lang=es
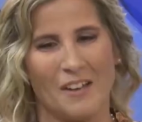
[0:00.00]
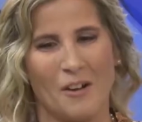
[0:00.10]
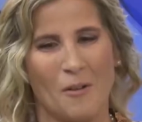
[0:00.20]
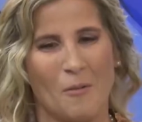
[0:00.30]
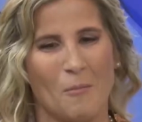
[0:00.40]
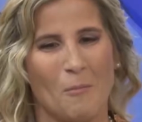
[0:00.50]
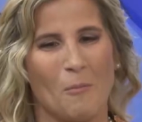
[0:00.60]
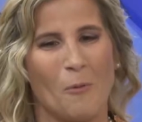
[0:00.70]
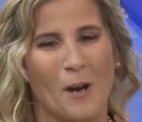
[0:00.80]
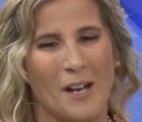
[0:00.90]
arranca
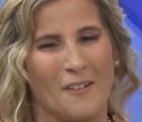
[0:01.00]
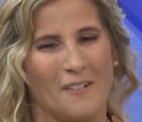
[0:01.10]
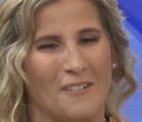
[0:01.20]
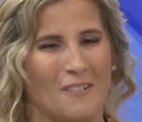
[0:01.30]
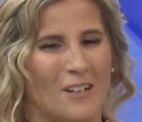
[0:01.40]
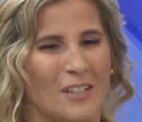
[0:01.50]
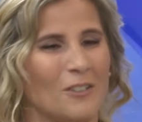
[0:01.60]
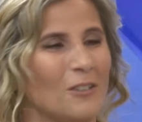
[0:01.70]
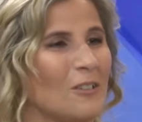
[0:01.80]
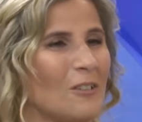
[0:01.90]
todo? Bueno,
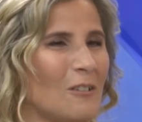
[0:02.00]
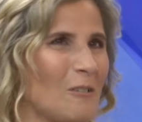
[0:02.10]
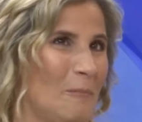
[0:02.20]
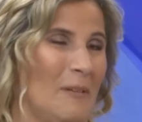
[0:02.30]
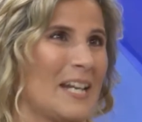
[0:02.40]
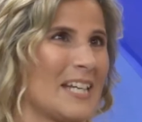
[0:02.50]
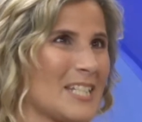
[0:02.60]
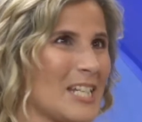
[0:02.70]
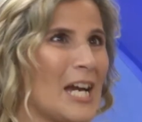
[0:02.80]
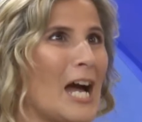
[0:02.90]
cuando era
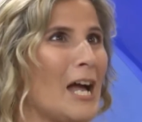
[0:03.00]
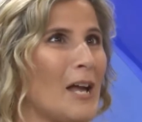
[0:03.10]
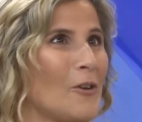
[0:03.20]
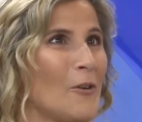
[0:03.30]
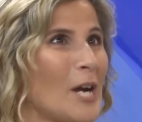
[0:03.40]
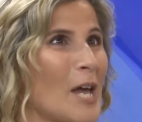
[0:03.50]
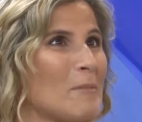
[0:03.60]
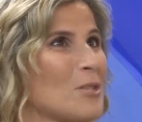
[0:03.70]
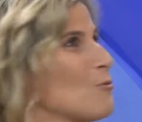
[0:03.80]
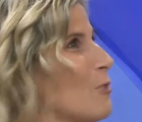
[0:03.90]
chica no era
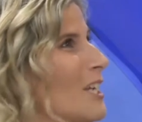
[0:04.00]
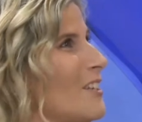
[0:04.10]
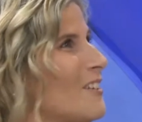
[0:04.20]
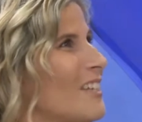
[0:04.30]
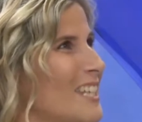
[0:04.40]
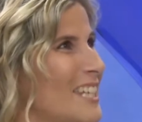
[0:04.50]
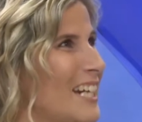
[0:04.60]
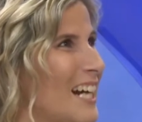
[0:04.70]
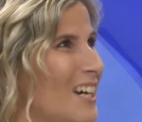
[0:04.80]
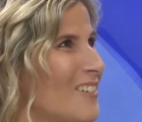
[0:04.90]
mi sueño
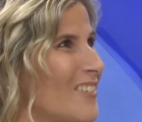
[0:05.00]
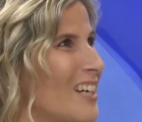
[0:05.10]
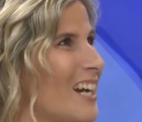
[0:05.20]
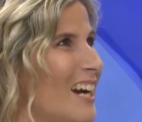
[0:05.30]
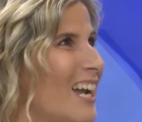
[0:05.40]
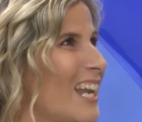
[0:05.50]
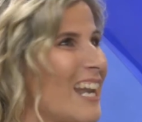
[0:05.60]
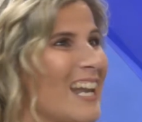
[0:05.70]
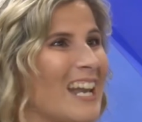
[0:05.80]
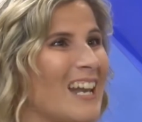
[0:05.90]
dedicarme
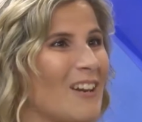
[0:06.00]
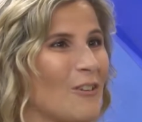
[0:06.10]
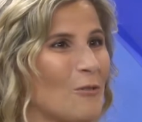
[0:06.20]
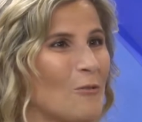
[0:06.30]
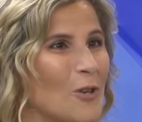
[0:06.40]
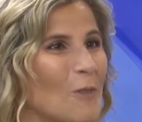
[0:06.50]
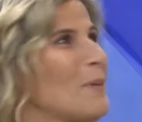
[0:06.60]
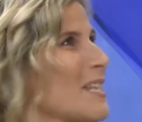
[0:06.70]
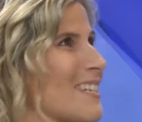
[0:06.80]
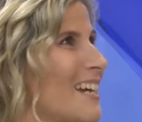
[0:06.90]
al rubro
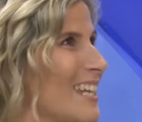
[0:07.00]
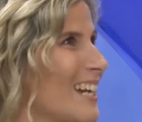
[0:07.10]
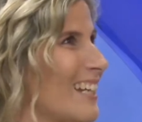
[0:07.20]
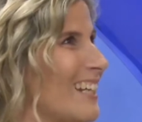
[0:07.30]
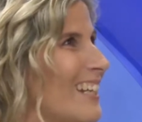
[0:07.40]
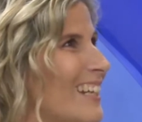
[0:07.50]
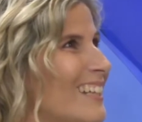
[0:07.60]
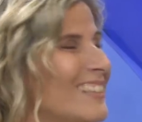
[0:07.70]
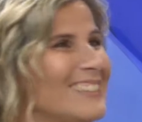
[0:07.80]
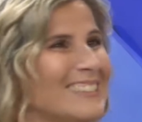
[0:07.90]
empresarial, ah.
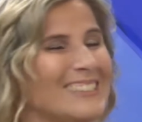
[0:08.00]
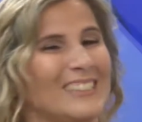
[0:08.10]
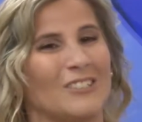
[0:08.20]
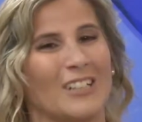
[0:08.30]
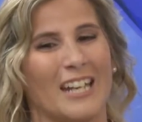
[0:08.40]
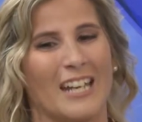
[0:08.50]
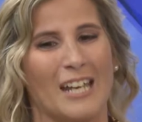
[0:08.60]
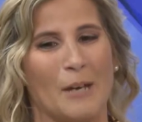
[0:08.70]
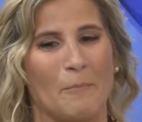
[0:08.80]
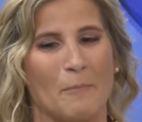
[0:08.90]
sino
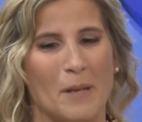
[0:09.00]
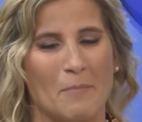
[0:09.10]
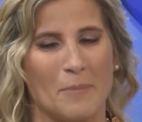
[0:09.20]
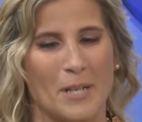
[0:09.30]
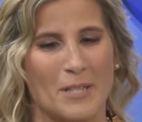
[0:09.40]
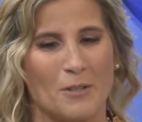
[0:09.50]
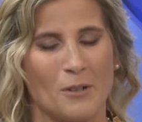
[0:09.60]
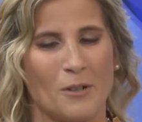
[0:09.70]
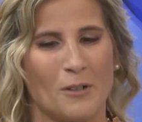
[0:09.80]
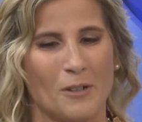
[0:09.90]
que empiezo
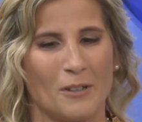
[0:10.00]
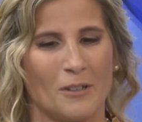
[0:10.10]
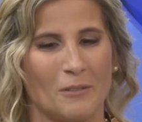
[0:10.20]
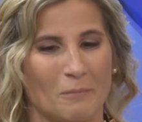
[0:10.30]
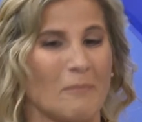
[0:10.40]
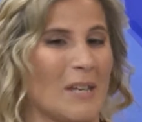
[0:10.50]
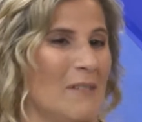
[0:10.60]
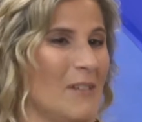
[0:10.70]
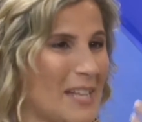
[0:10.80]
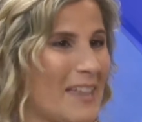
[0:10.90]
con, y
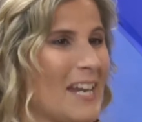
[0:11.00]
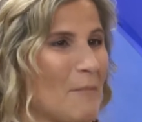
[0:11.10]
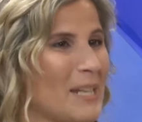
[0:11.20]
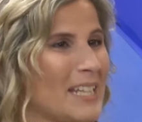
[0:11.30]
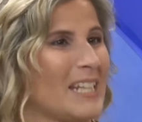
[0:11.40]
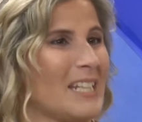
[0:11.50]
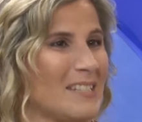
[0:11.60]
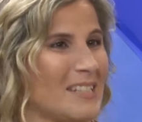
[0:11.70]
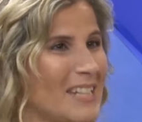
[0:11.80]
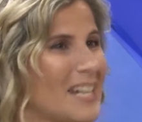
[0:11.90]
verdaderamente ni
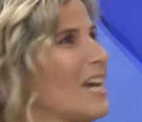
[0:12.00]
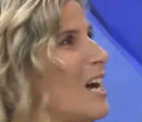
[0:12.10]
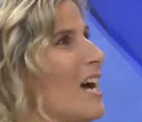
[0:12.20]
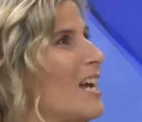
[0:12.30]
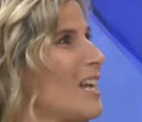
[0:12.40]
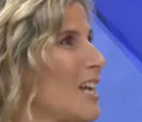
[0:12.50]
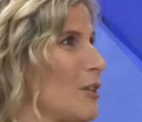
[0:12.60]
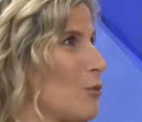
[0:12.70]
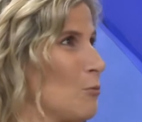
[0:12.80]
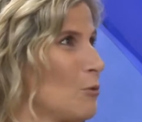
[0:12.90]
siquiera eh,
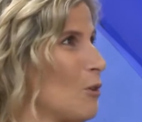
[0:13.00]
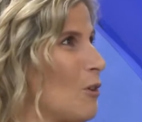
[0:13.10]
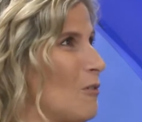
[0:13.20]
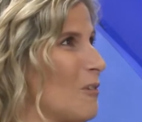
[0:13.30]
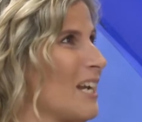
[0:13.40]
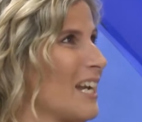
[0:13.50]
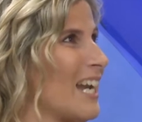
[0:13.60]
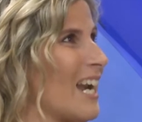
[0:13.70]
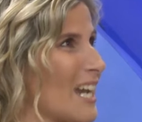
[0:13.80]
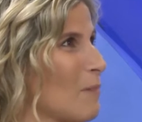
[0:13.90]
estudio en
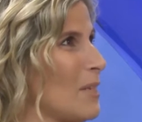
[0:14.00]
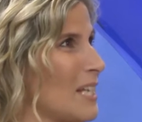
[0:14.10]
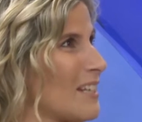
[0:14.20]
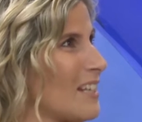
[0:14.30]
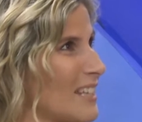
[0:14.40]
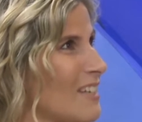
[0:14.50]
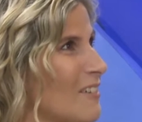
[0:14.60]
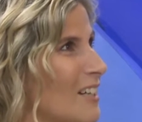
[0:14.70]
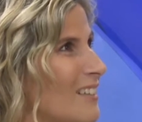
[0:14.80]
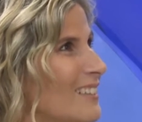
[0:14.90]
el área
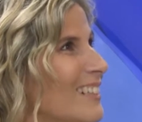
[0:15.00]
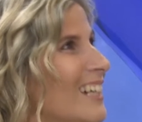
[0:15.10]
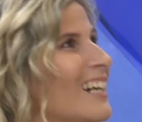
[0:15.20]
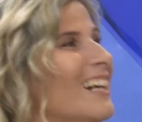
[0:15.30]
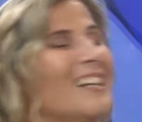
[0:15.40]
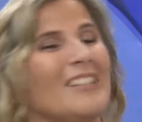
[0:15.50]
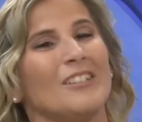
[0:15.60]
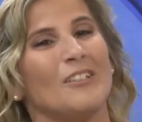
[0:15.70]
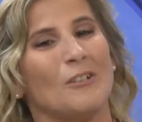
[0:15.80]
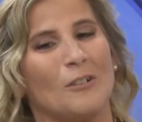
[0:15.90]
administrativa. Ah, no me
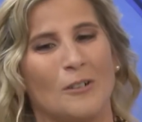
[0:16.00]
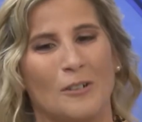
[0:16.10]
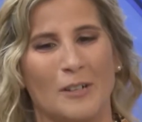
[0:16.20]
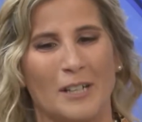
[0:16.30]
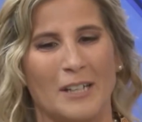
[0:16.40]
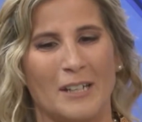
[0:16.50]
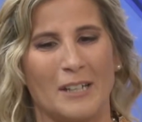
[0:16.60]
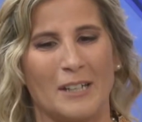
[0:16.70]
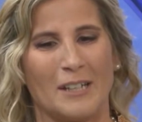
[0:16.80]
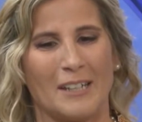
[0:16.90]
digas. Yo
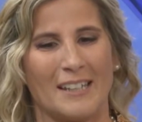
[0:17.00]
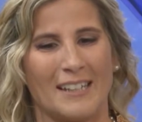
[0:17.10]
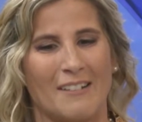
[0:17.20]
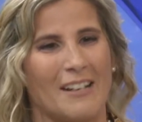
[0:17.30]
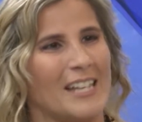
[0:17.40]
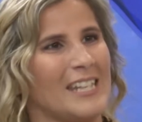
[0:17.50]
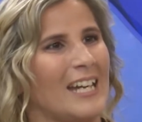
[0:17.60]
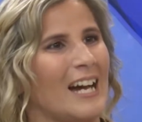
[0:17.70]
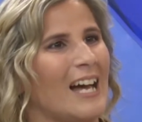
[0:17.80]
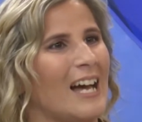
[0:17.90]
eh, estaba
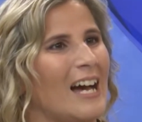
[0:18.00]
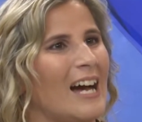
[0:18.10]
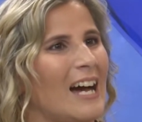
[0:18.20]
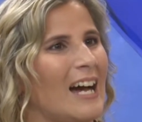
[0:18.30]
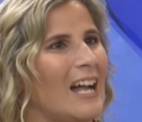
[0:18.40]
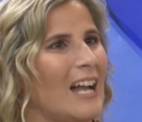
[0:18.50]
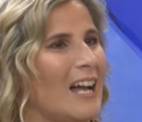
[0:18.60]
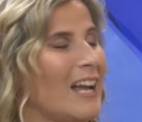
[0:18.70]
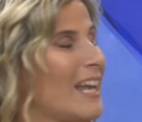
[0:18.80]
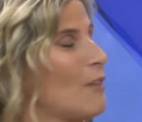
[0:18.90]
dedicada
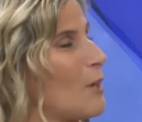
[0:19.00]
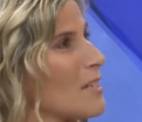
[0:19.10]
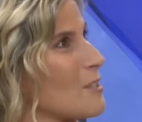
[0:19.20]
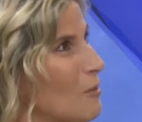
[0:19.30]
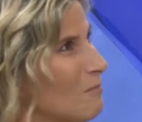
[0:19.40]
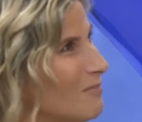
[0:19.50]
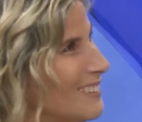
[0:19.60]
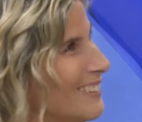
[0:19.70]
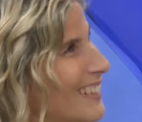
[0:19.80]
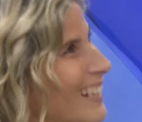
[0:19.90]
a la educación.
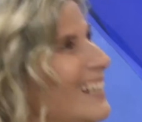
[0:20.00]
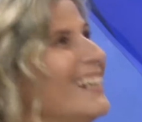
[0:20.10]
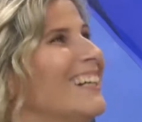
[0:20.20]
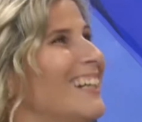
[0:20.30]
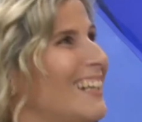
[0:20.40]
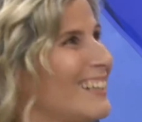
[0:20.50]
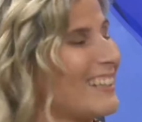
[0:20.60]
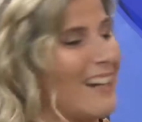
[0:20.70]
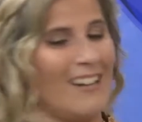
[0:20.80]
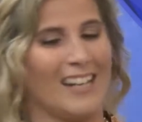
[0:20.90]
Ah, qué genial.
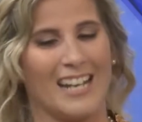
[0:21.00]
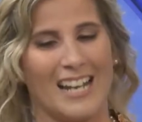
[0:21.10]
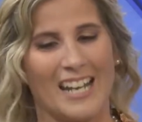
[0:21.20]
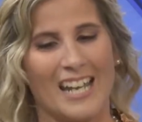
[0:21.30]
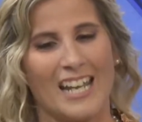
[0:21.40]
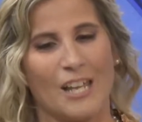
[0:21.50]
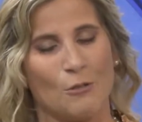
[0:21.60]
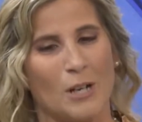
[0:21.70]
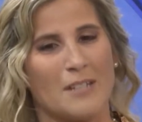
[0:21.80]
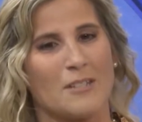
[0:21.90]
Estaba en el área de la
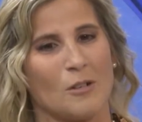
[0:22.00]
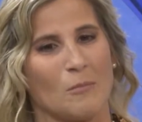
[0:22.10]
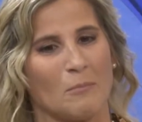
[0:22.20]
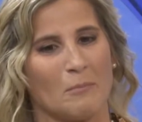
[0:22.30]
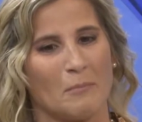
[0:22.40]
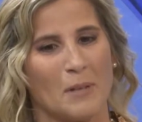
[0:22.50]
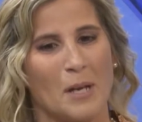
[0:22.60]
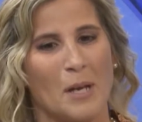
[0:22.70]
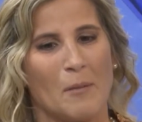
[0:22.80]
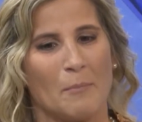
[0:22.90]
educación.
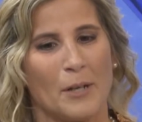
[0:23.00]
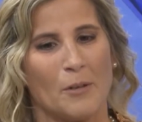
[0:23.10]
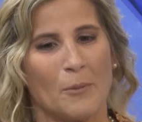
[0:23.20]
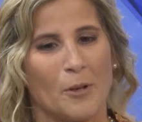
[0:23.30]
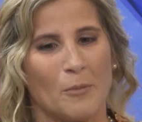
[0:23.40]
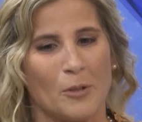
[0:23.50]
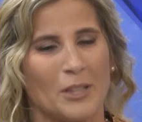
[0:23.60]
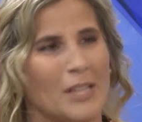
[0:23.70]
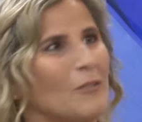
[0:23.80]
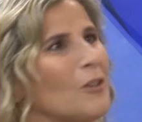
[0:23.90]
Pero por
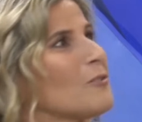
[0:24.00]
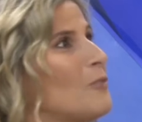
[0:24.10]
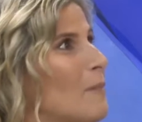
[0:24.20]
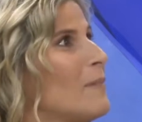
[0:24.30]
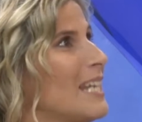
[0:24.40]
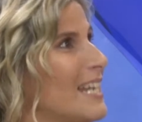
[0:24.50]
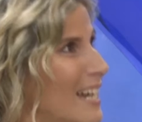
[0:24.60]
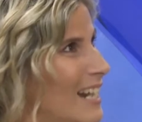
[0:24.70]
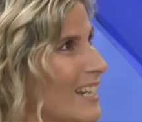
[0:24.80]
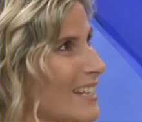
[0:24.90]
motivos
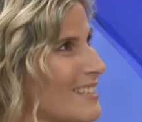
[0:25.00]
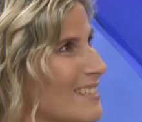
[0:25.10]
familiares,